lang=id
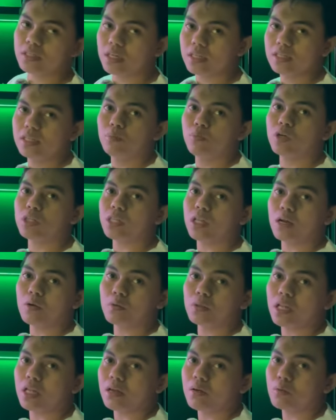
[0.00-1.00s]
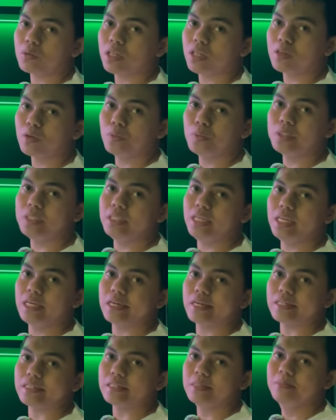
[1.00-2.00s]
saya sih buat nakut-nakutin kucing,
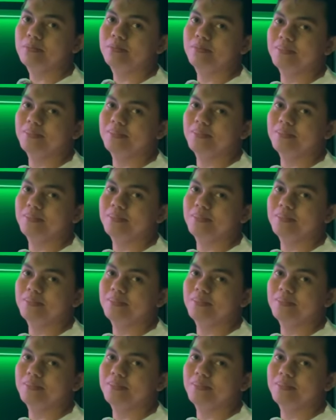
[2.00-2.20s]
guys.